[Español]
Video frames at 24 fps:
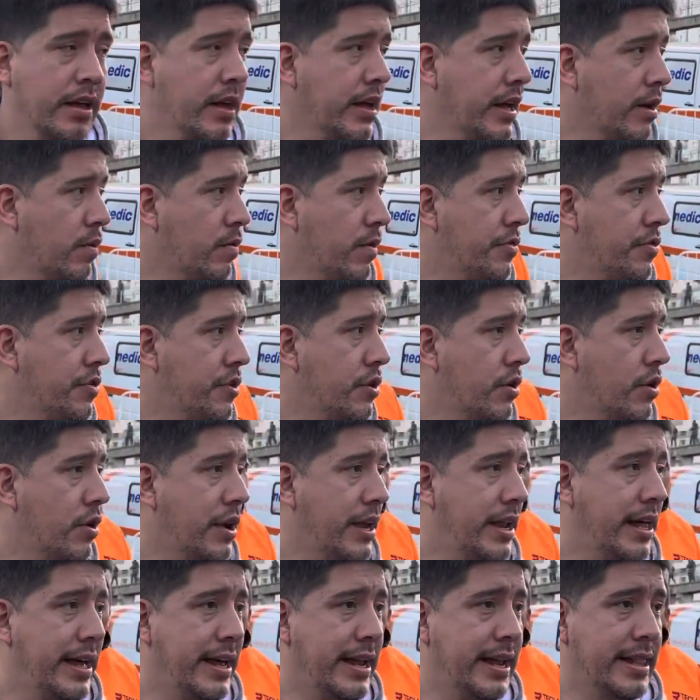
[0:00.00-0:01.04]
En cuanto
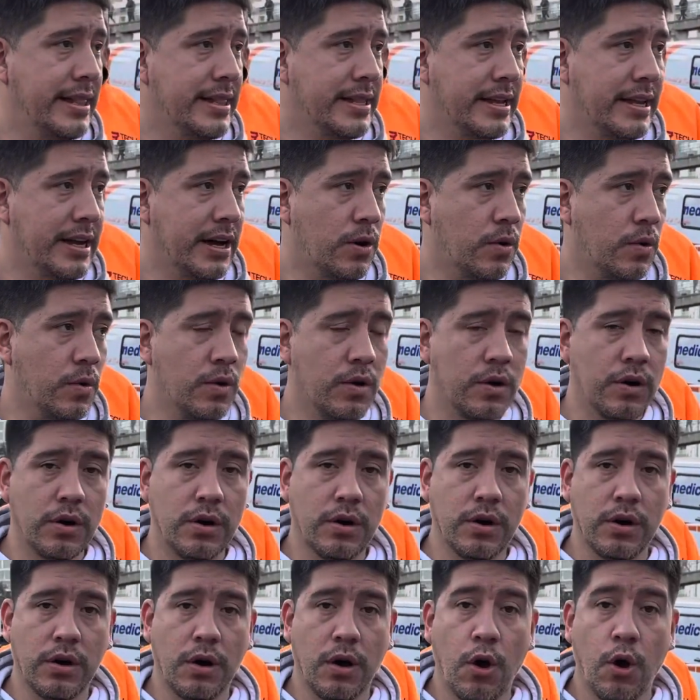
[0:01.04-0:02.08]
a la delantera
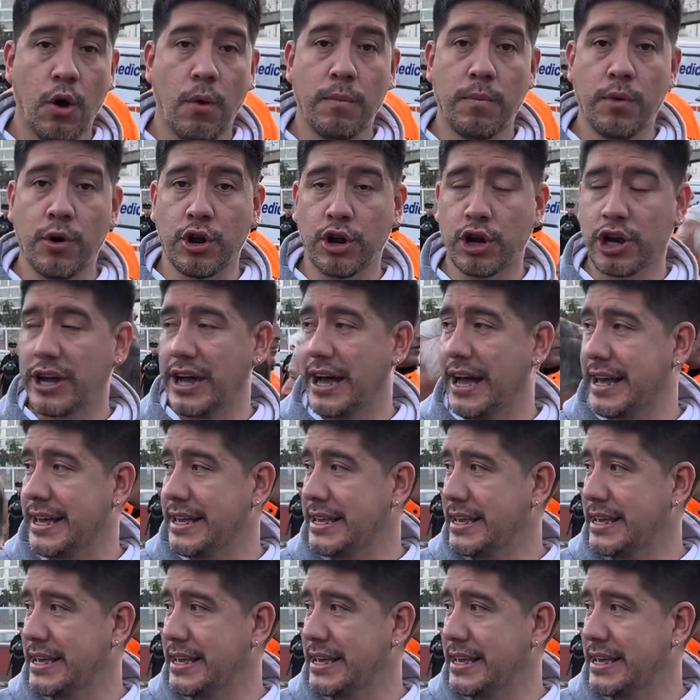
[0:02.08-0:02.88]
jugó Borja